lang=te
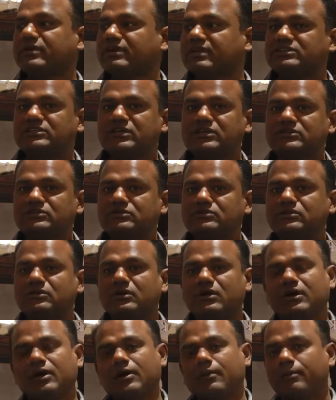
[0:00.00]
ఫర్నిచర్స్
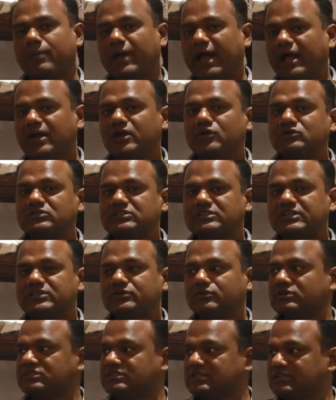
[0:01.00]
బెంగళూరు నుంచి
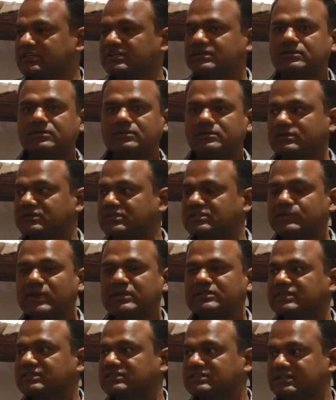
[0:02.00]
ఎత్తుకొచ్చి ఇక్కడ
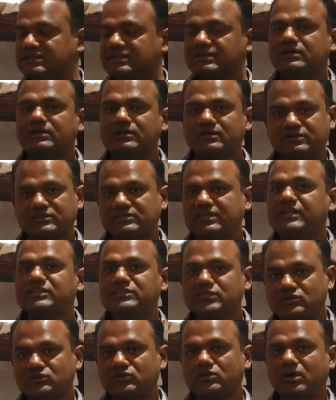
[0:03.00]
డిస్ప్లే చేసి ఇక్కడ సేల్
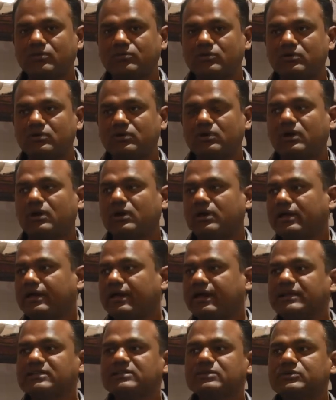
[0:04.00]
చేస్తున్నాము
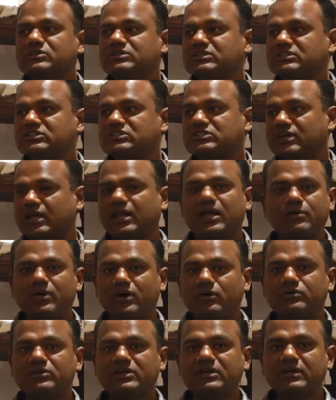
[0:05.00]
ఎగ్జిబిషన్ చాలా
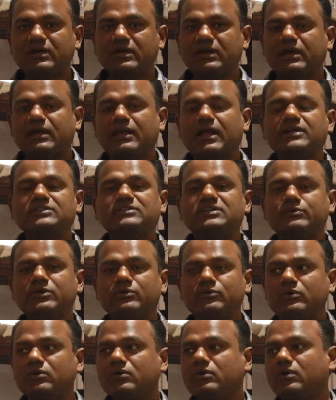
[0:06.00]
బాగుంది లాస్ట్ టైం
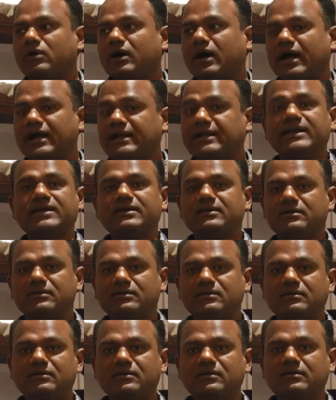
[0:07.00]
మేము హైటెక్
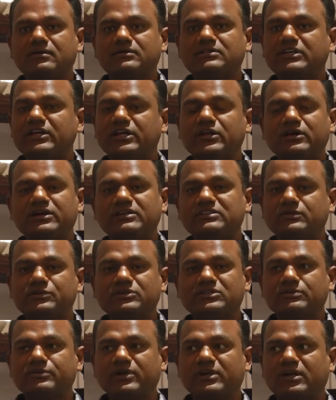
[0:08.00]
సిటీలో
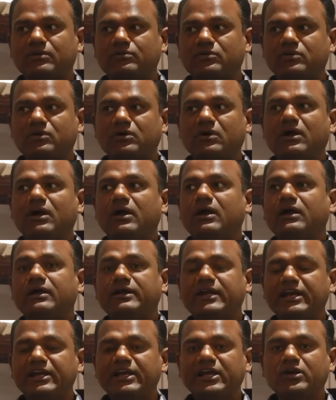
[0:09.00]
ఎగ్జిబిషన్ పెట్టాము
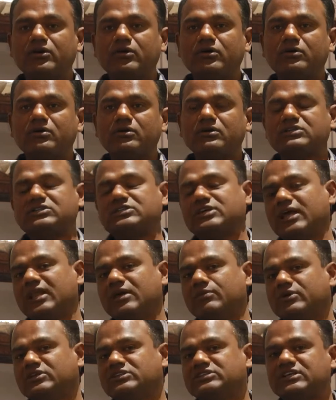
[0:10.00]
టెన్ డెకోరు
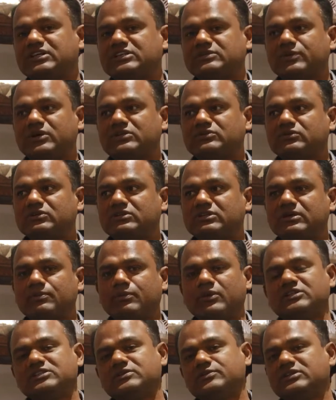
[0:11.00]
చాలా మంచి రెస్పాన్స్ ఉంది
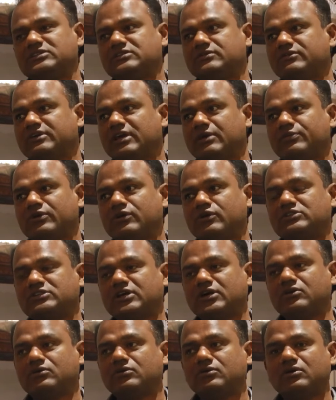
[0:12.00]
మంచి మంచి విఐపీలు
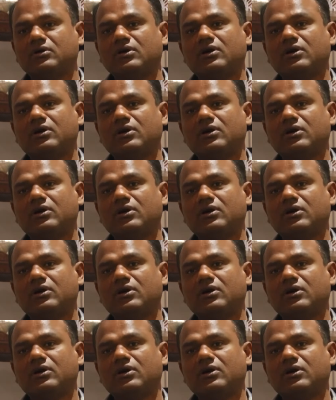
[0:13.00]
వచ్చారు